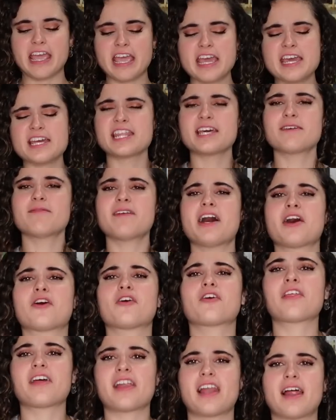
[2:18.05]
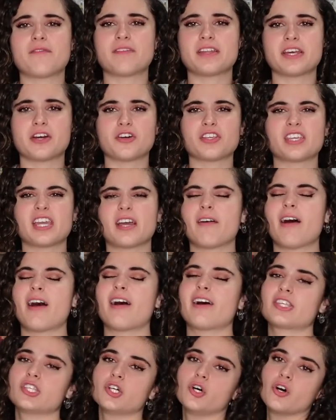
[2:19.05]
Y debajo del abrigo
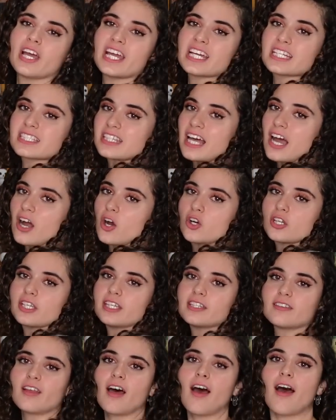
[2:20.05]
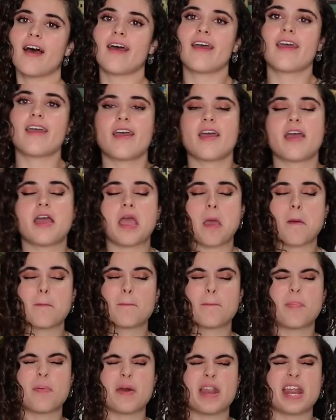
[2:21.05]
llegaba yo esta joyita eh,
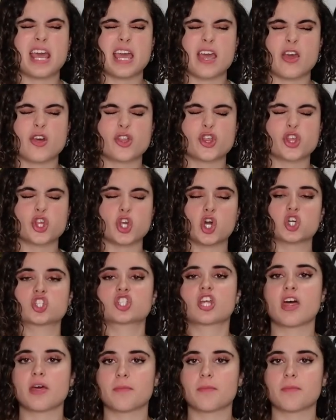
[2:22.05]
preciosa.